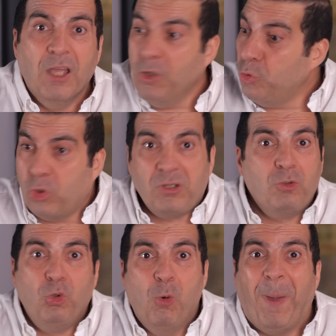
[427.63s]
انتوا
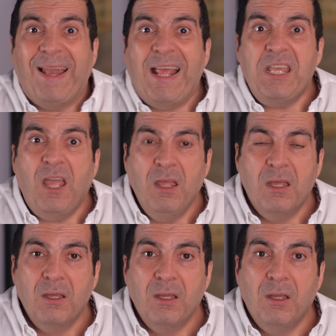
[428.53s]
اخترتوهم عليا
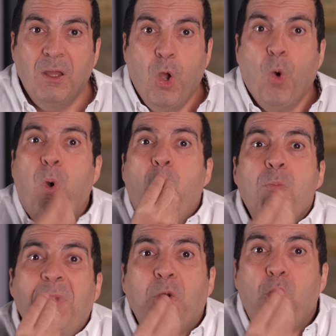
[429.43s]

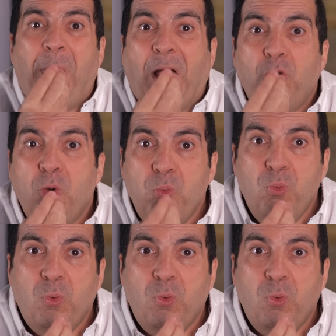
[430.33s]
وهم لكم عدو